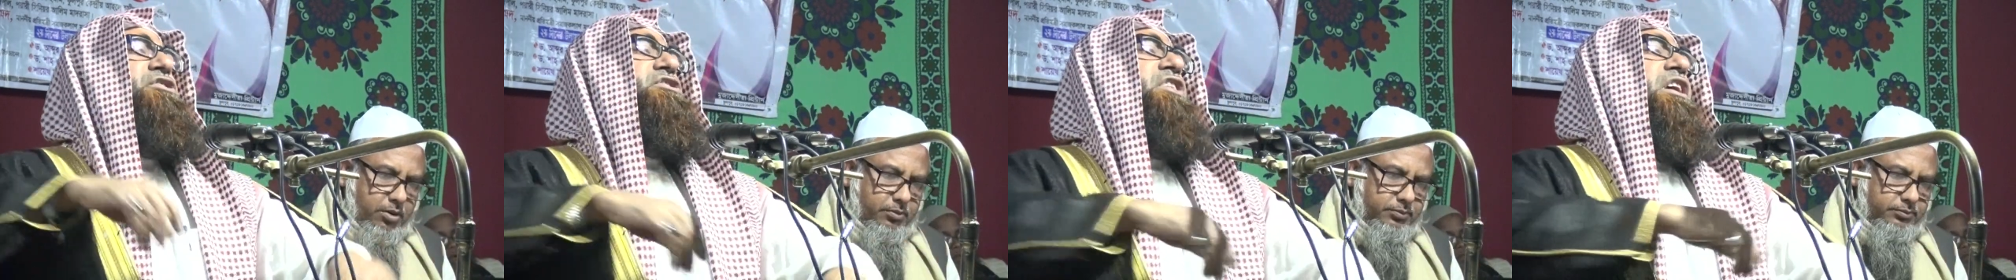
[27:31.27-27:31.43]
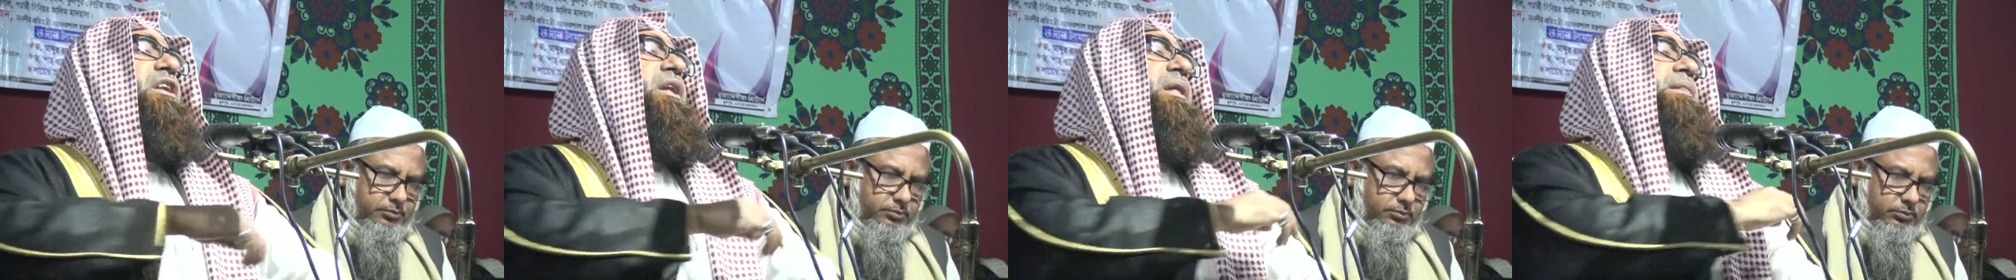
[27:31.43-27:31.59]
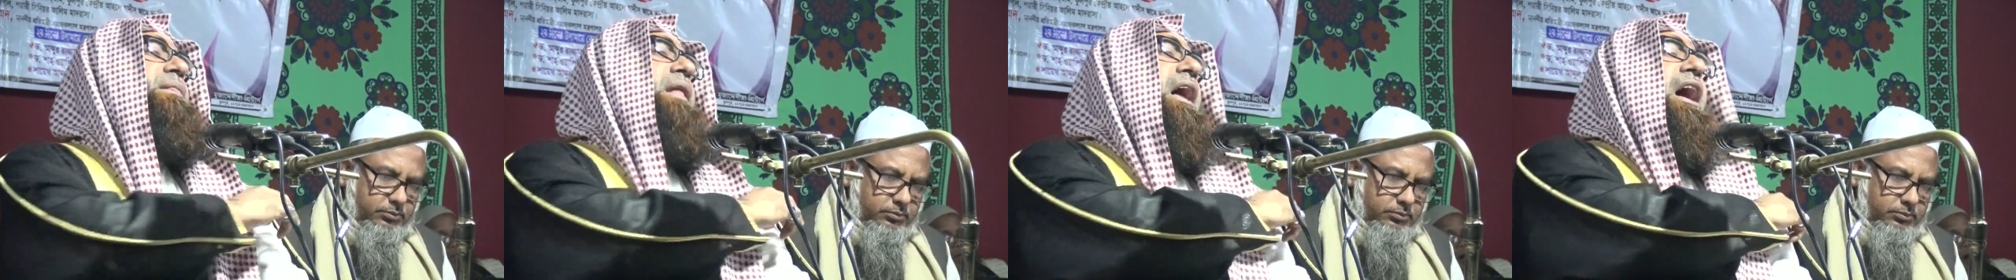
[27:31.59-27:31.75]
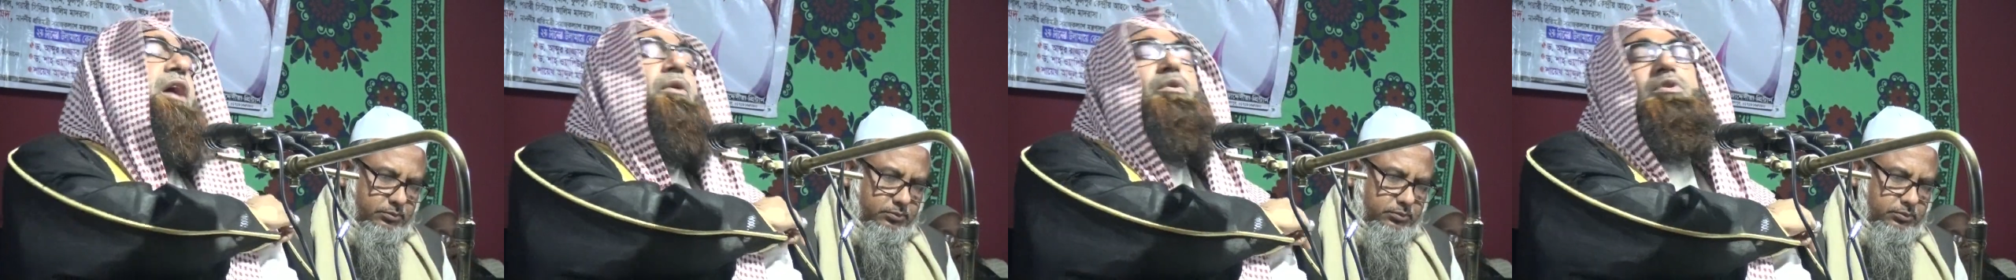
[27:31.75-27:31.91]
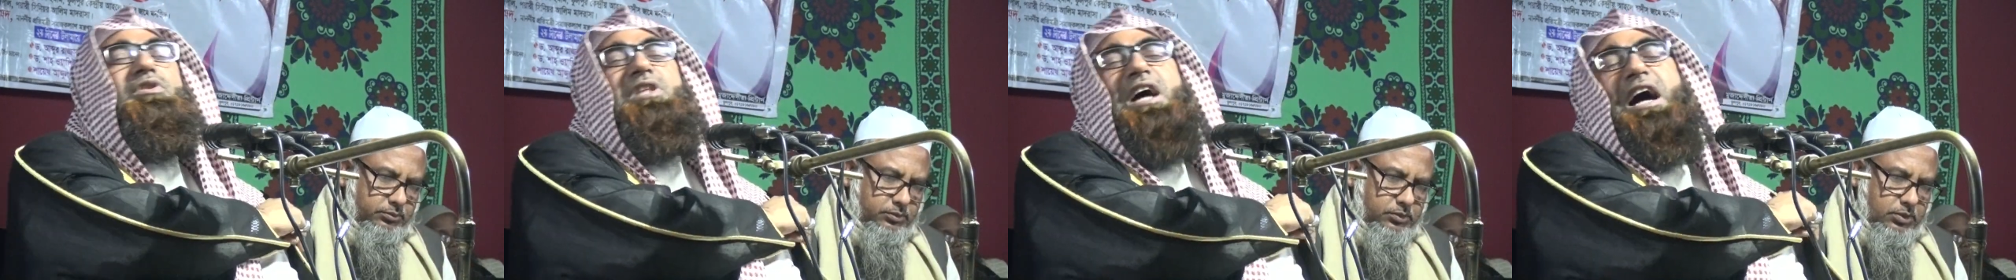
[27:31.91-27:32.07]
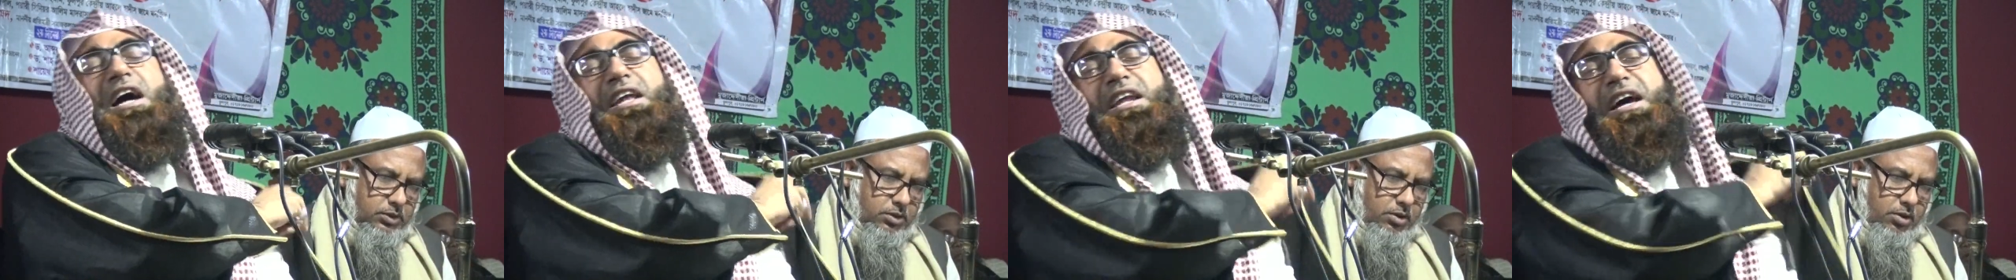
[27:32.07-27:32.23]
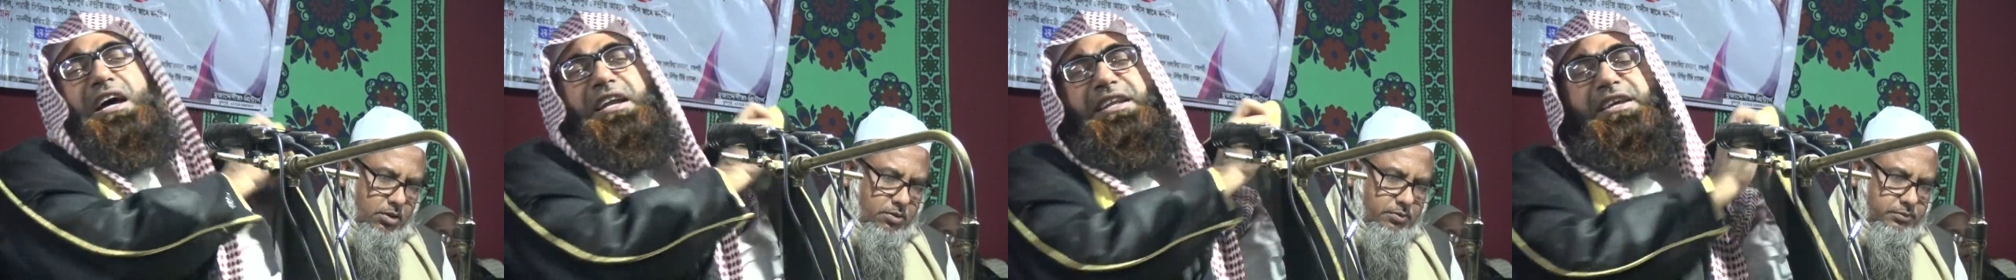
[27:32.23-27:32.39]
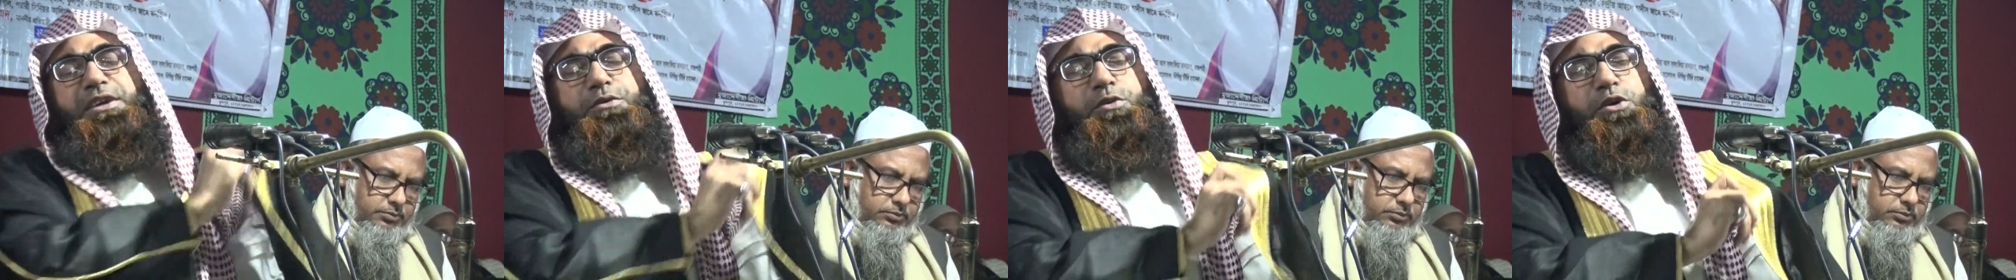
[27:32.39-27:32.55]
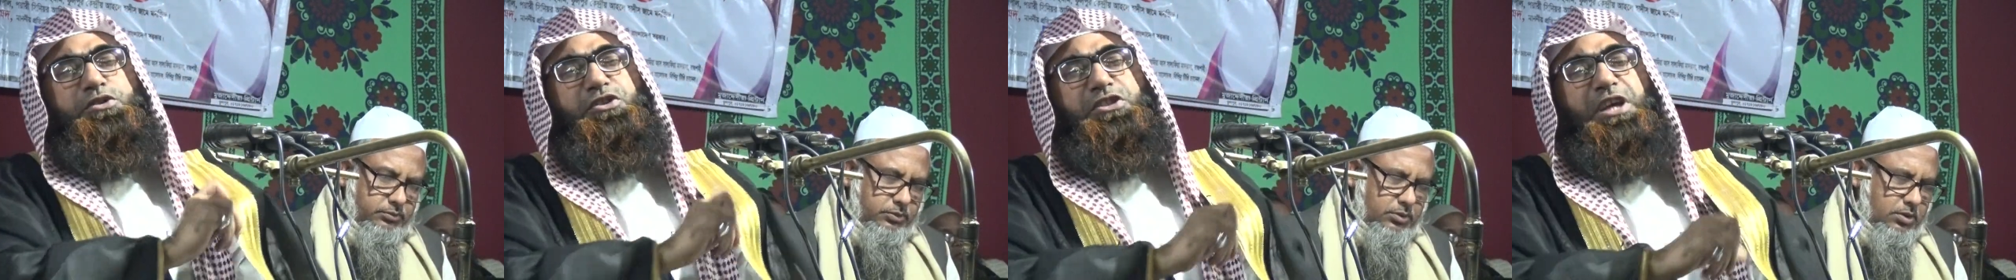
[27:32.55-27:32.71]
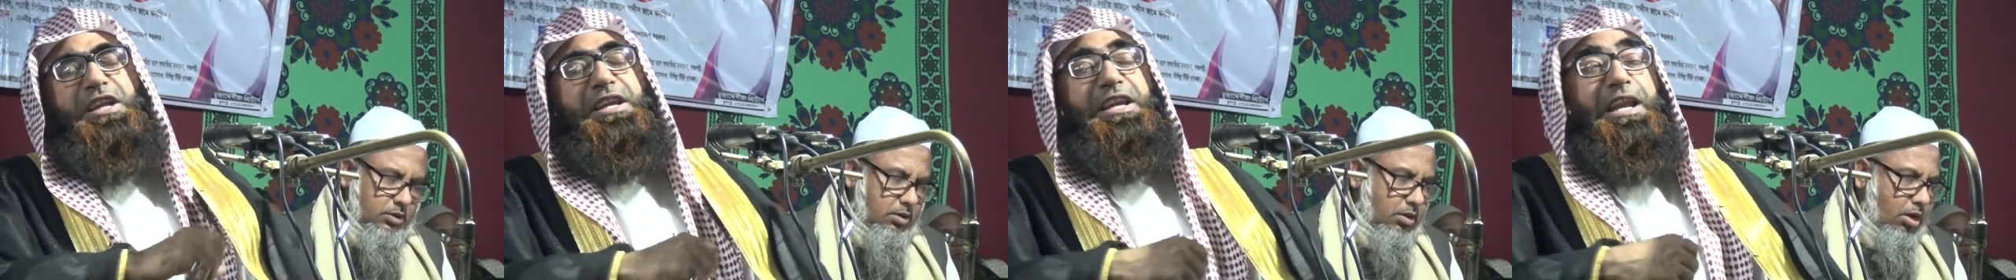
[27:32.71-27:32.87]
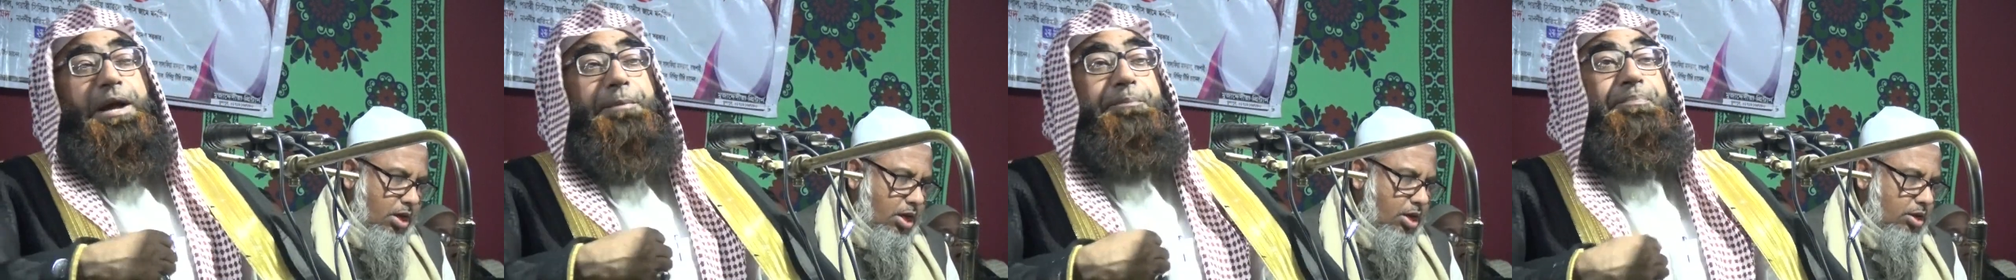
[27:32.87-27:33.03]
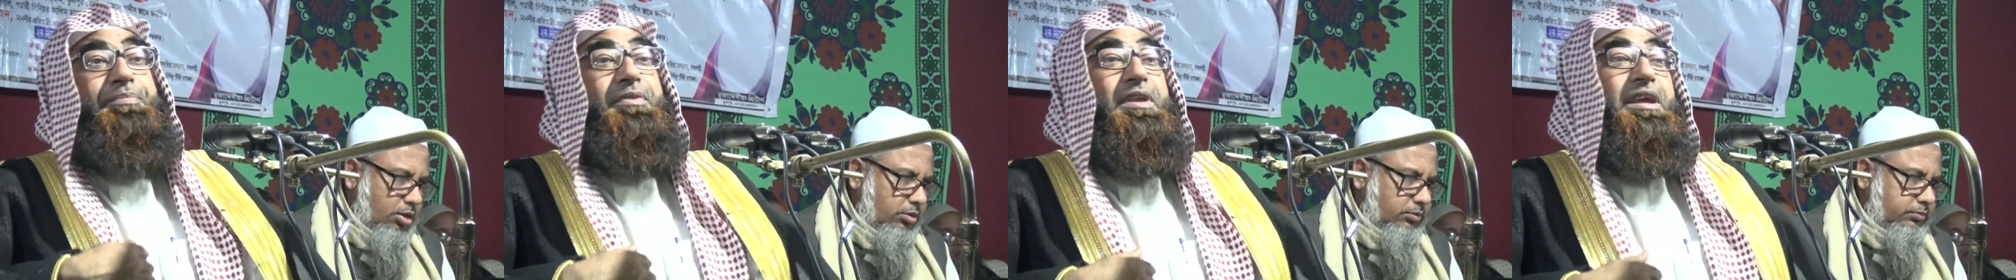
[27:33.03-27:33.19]
সাল্লাহ আলী
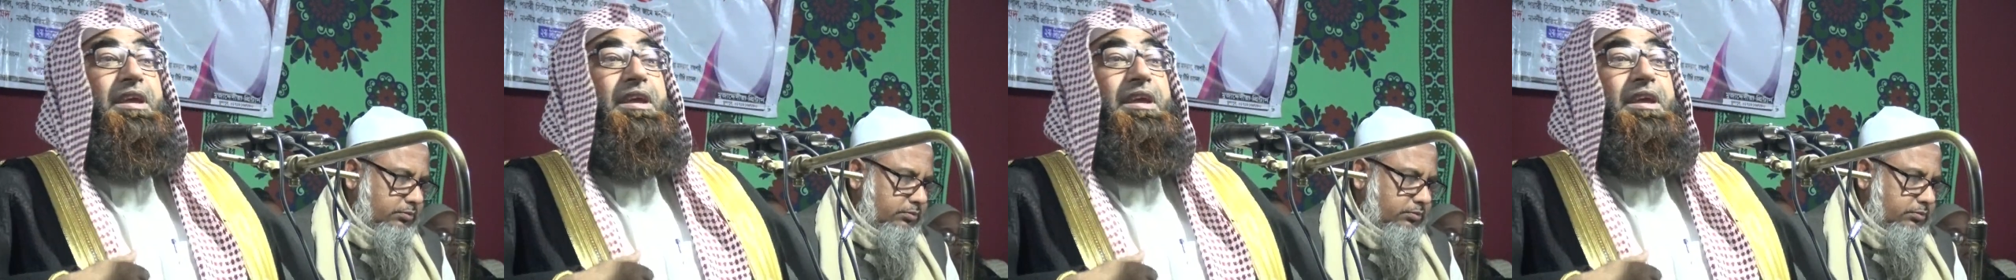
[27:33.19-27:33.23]
ওসাল্লাম